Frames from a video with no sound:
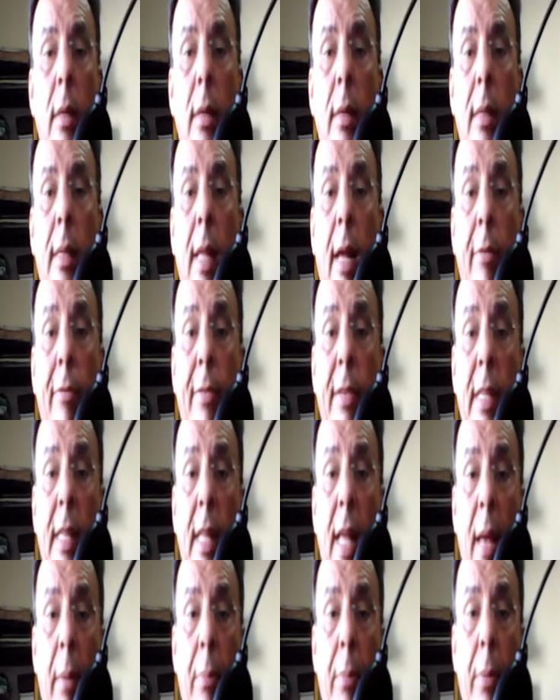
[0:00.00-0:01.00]
da
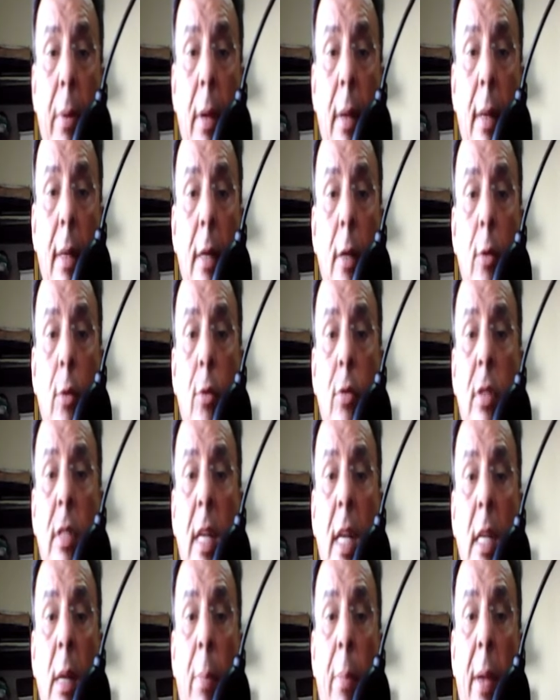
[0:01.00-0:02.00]
FINEP, do
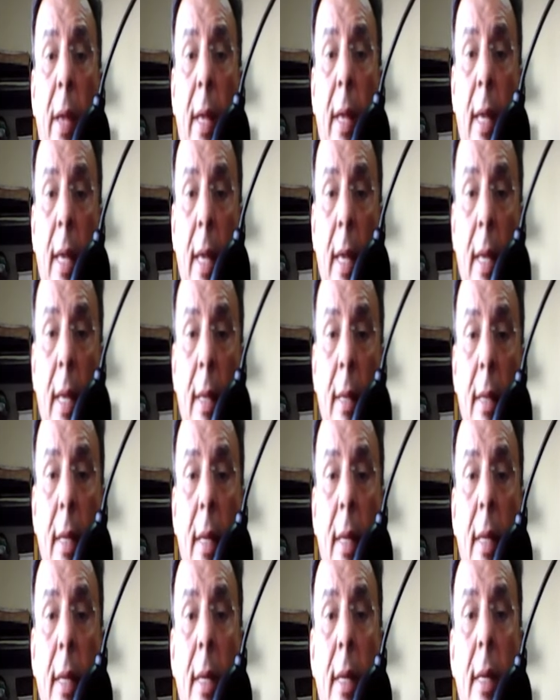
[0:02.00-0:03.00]
CNPq,
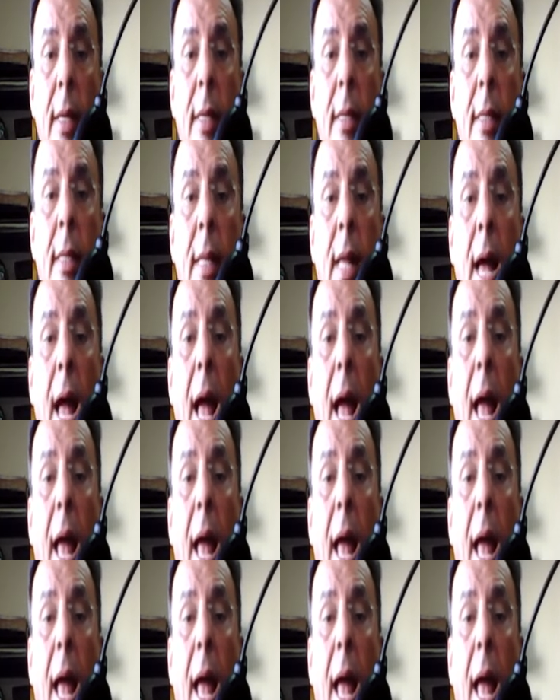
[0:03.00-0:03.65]
da